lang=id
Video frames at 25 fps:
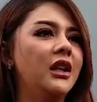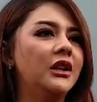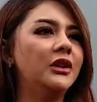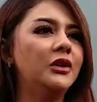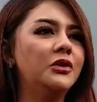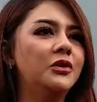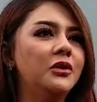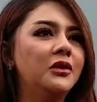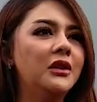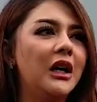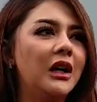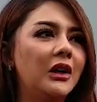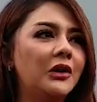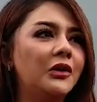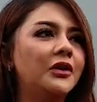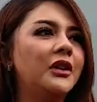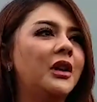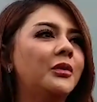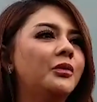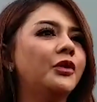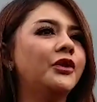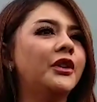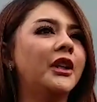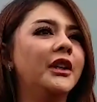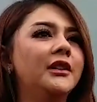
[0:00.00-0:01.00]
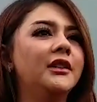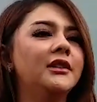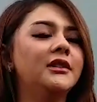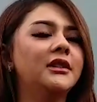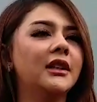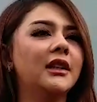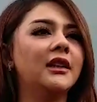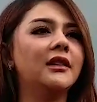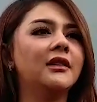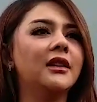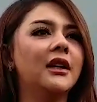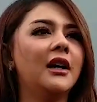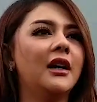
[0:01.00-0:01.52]
itu juga aku yang punya ide
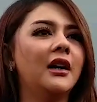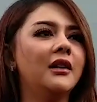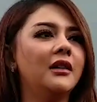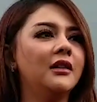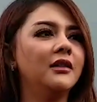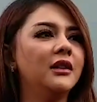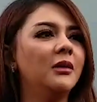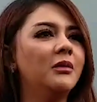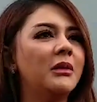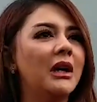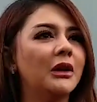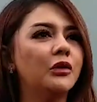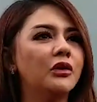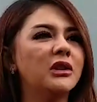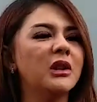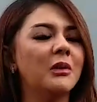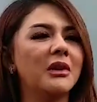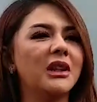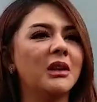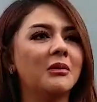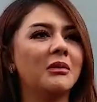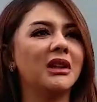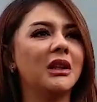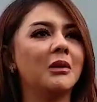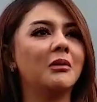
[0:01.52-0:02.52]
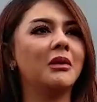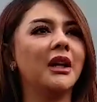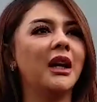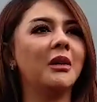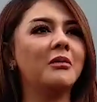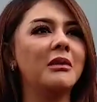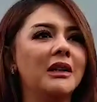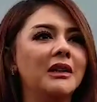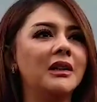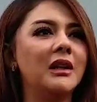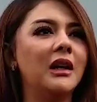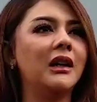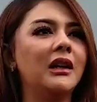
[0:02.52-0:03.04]
cerita dibantu sama teman-teman
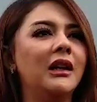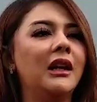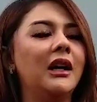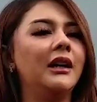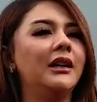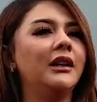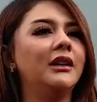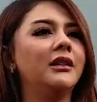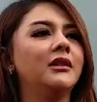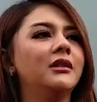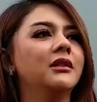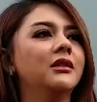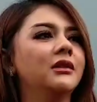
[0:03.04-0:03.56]
hebat yang lain